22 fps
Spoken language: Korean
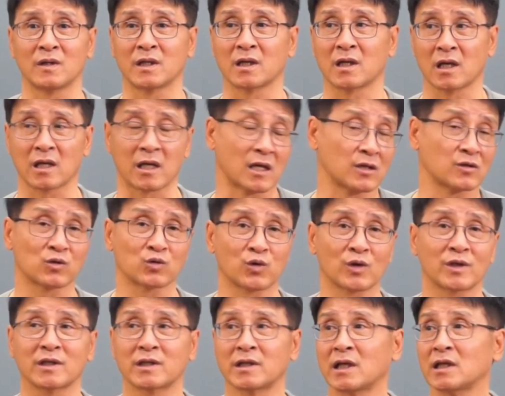이렇게 계속
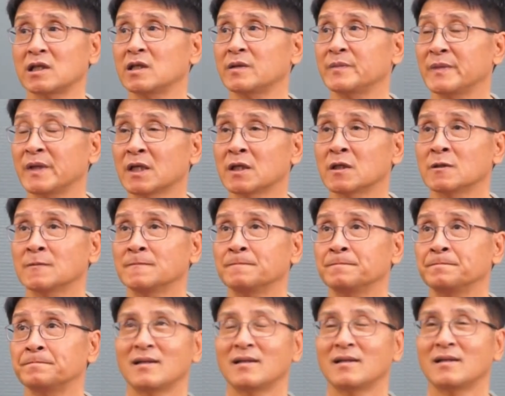돌아다니면